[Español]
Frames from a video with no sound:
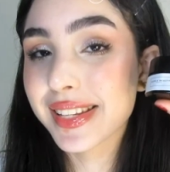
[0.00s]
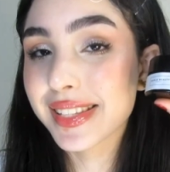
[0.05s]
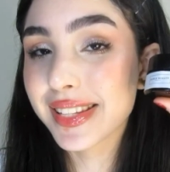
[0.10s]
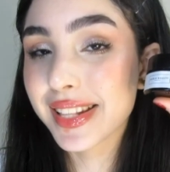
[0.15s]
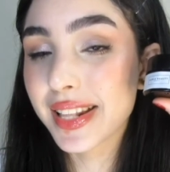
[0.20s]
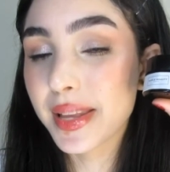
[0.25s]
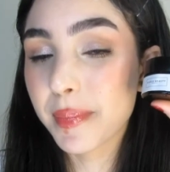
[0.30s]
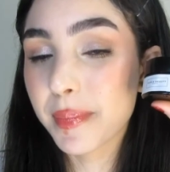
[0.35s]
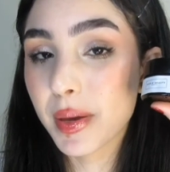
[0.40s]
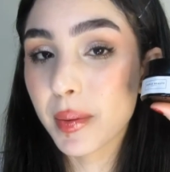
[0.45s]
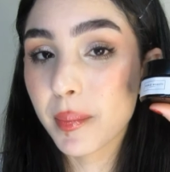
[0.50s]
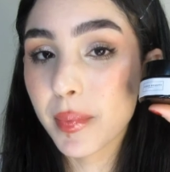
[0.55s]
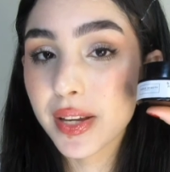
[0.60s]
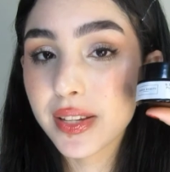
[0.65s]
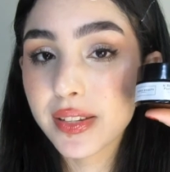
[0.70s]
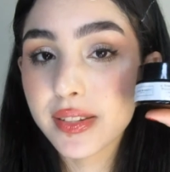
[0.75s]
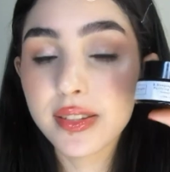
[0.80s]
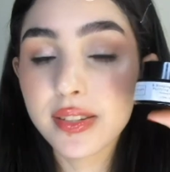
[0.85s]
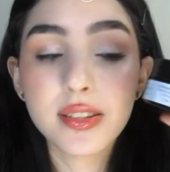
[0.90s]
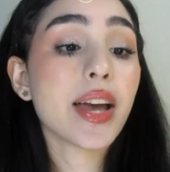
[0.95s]
sleeping
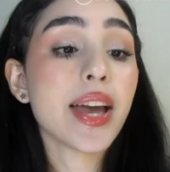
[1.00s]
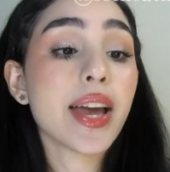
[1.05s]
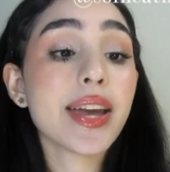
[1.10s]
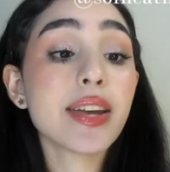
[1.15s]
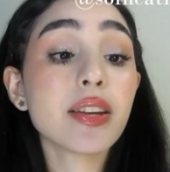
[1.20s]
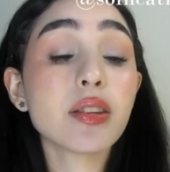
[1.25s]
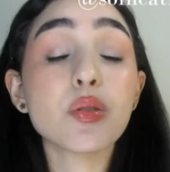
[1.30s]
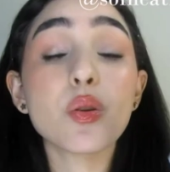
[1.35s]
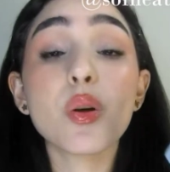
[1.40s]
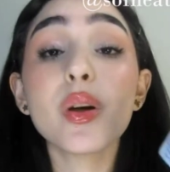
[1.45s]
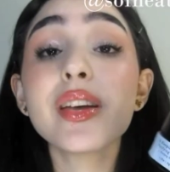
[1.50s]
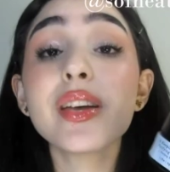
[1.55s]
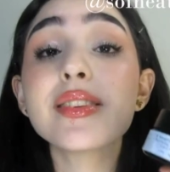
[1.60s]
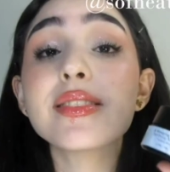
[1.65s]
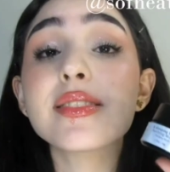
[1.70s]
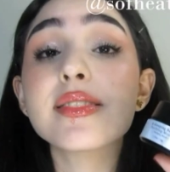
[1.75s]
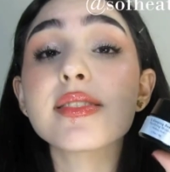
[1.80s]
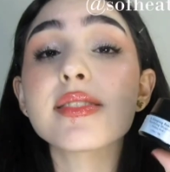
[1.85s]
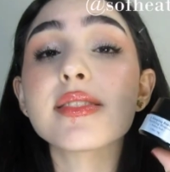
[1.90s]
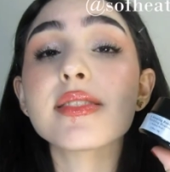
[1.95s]
mask Esto
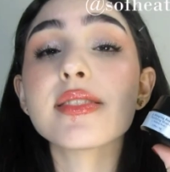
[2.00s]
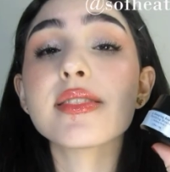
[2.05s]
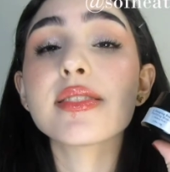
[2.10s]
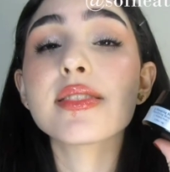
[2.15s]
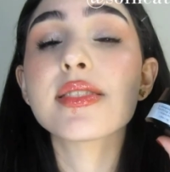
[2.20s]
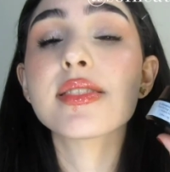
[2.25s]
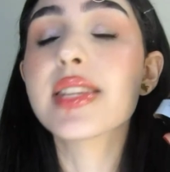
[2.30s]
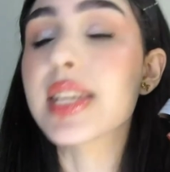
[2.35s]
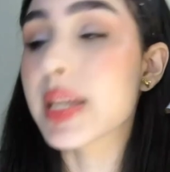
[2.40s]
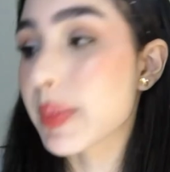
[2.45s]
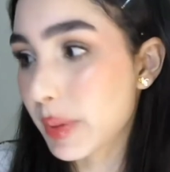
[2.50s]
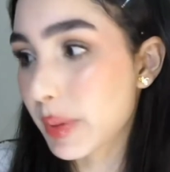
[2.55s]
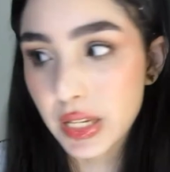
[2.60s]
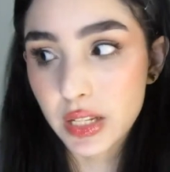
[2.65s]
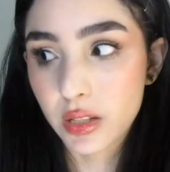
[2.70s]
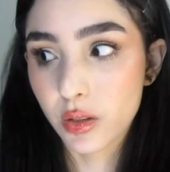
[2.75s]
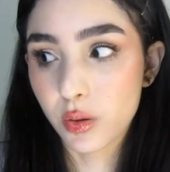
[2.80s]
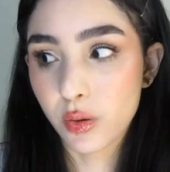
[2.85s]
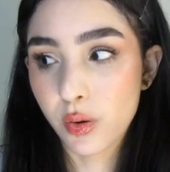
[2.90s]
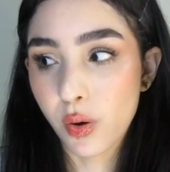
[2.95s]
es
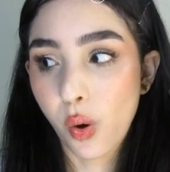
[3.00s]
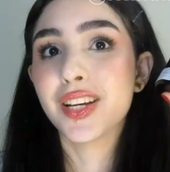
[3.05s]
divino